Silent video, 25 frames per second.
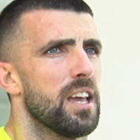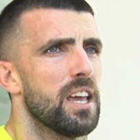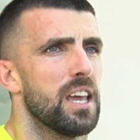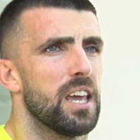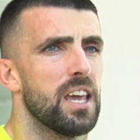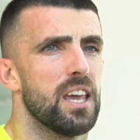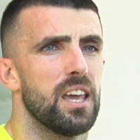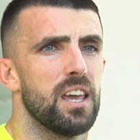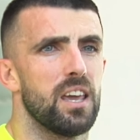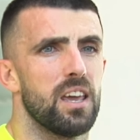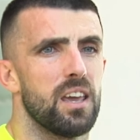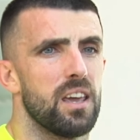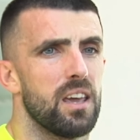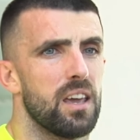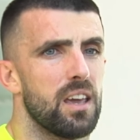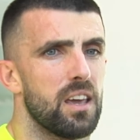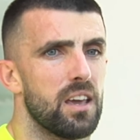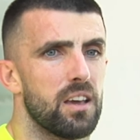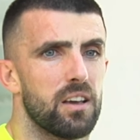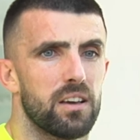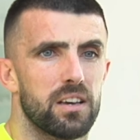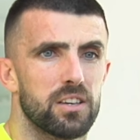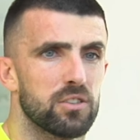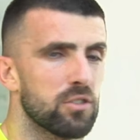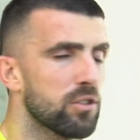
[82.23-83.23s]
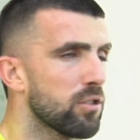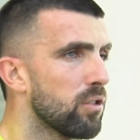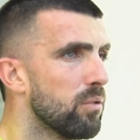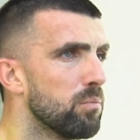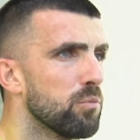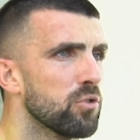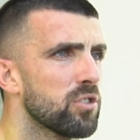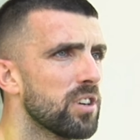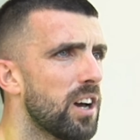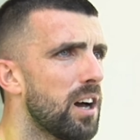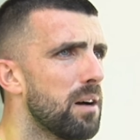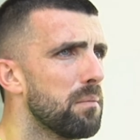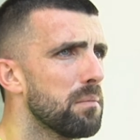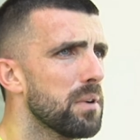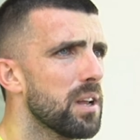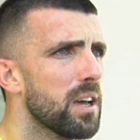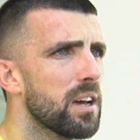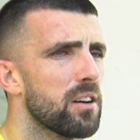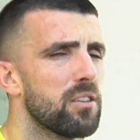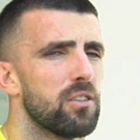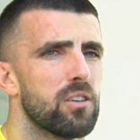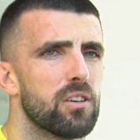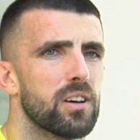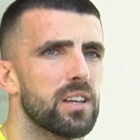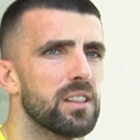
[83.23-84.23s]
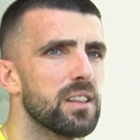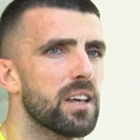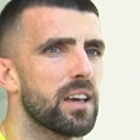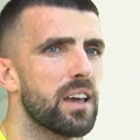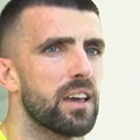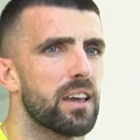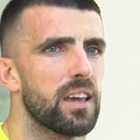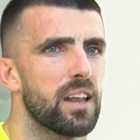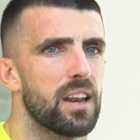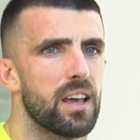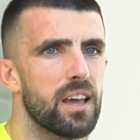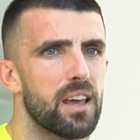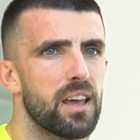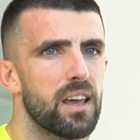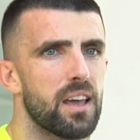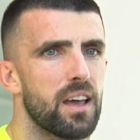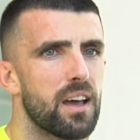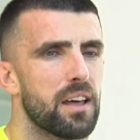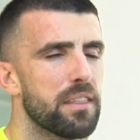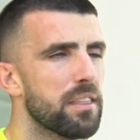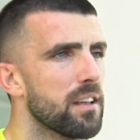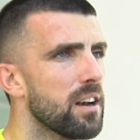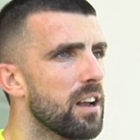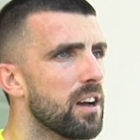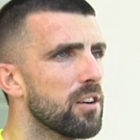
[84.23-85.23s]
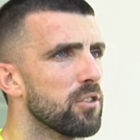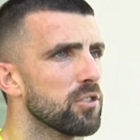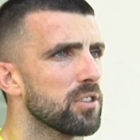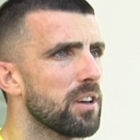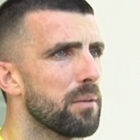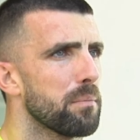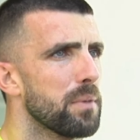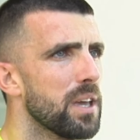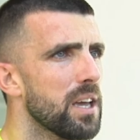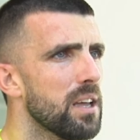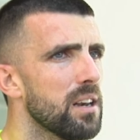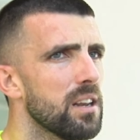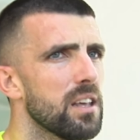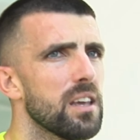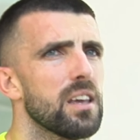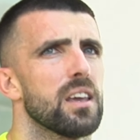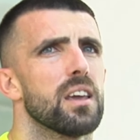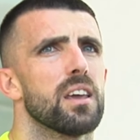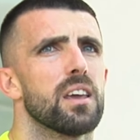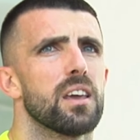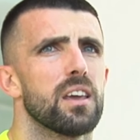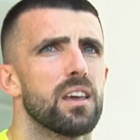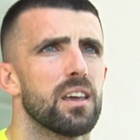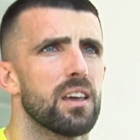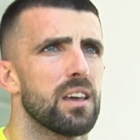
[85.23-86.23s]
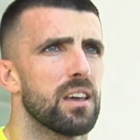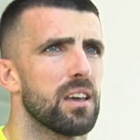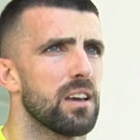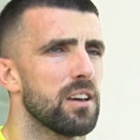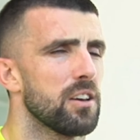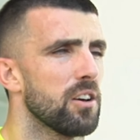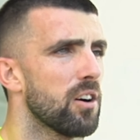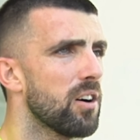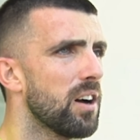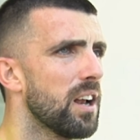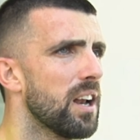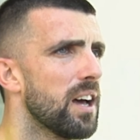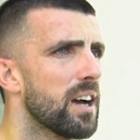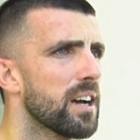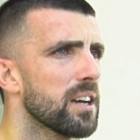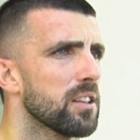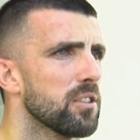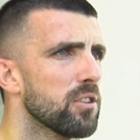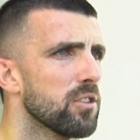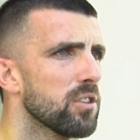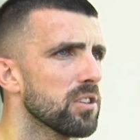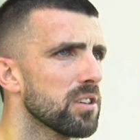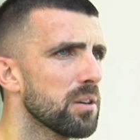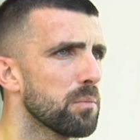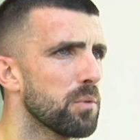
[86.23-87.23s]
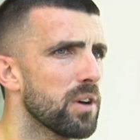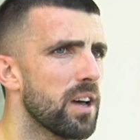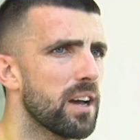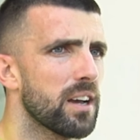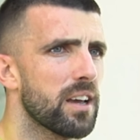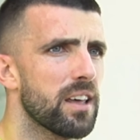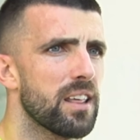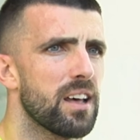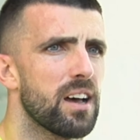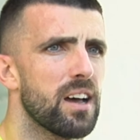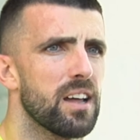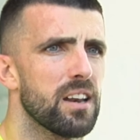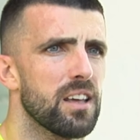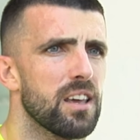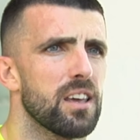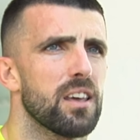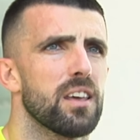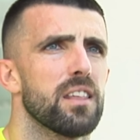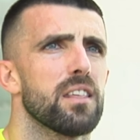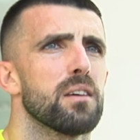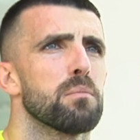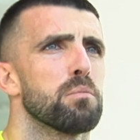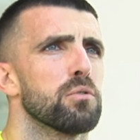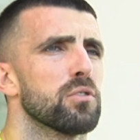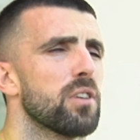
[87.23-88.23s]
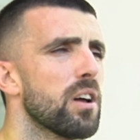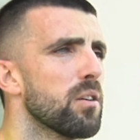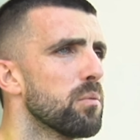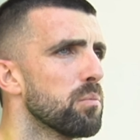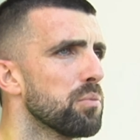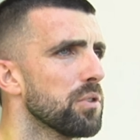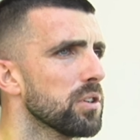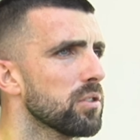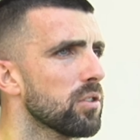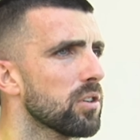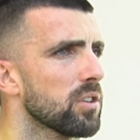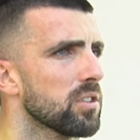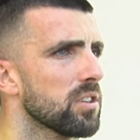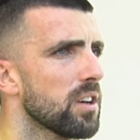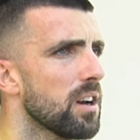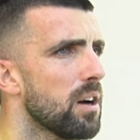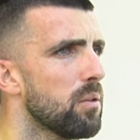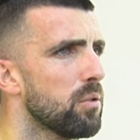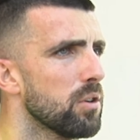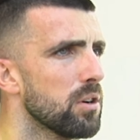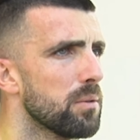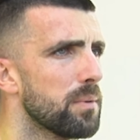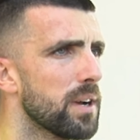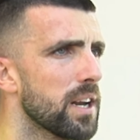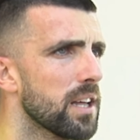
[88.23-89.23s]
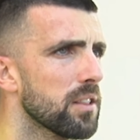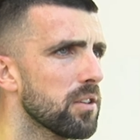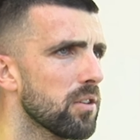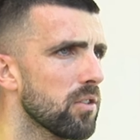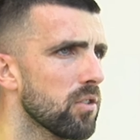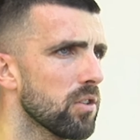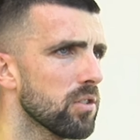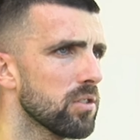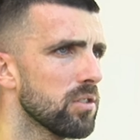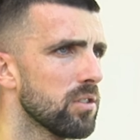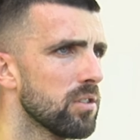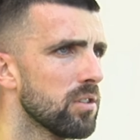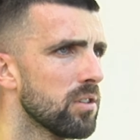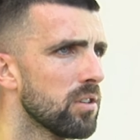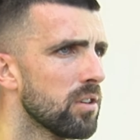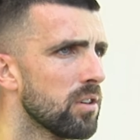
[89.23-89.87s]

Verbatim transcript: Y eso, con mucha hambre, con gente que quiere hacer las cosas bien y, ojalá que todos se puedan quedar y disputar un puesto que será bueno para todos.